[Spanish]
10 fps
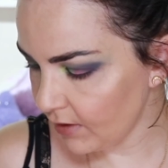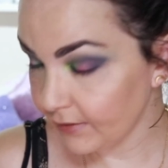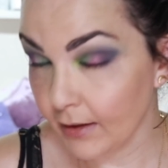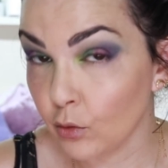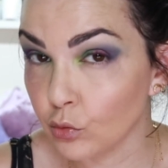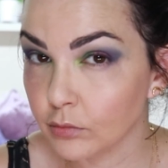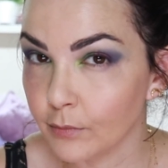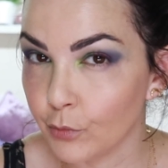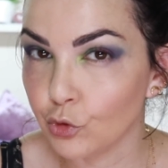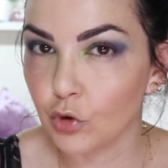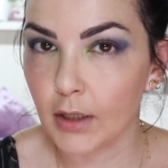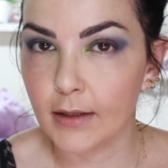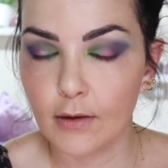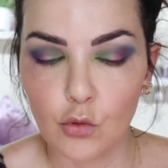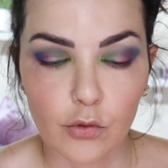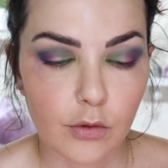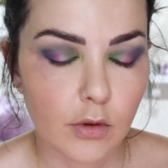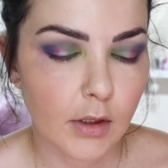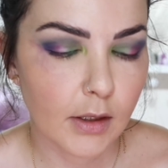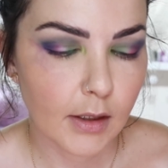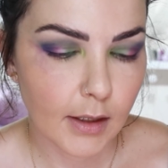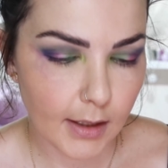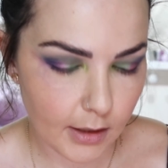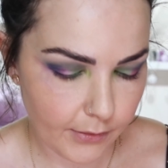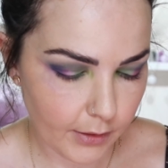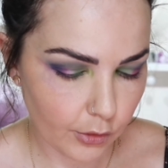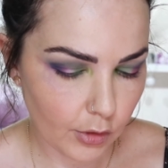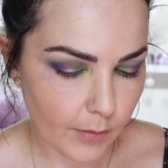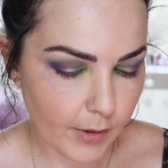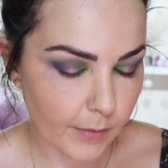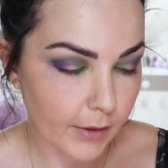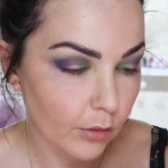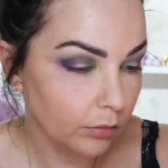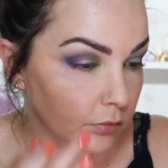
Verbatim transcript: faltando, un punto ahí de luz en el centro del párpado.